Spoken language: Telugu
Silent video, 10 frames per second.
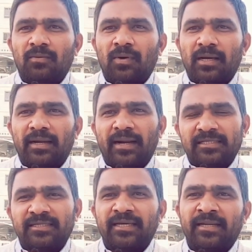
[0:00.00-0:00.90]
ఒక
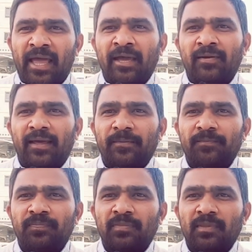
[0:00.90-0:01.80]
రాజకీయ నాయకులే
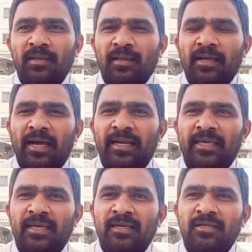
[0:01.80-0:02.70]

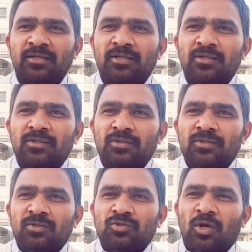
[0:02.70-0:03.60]
కానీ
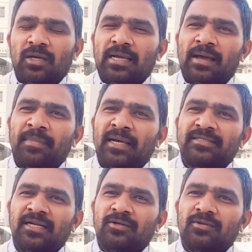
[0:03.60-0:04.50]
చొక్కా
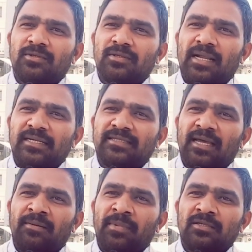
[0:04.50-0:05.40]
మార్చినట్టు
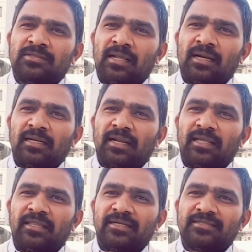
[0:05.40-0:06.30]
రాజధానిని మారుస్తారంటారు
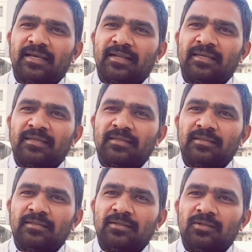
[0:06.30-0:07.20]
అదేంటి సార్ అది
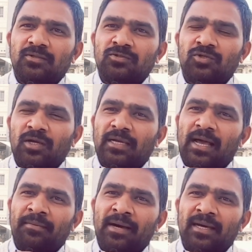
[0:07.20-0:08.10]

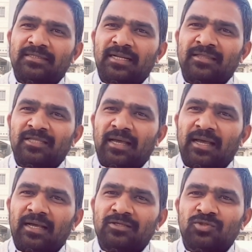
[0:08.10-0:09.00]
చొక్కా మార్చినంత
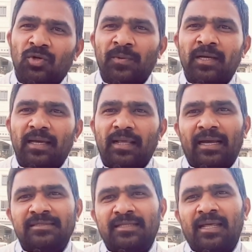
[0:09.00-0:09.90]
సులభంగా
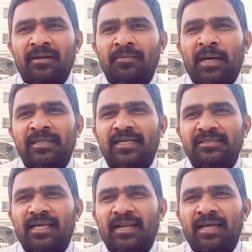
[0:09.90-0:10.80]
రాజధానిని
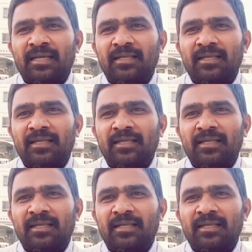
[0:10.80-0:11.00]
మార్చేస్తారా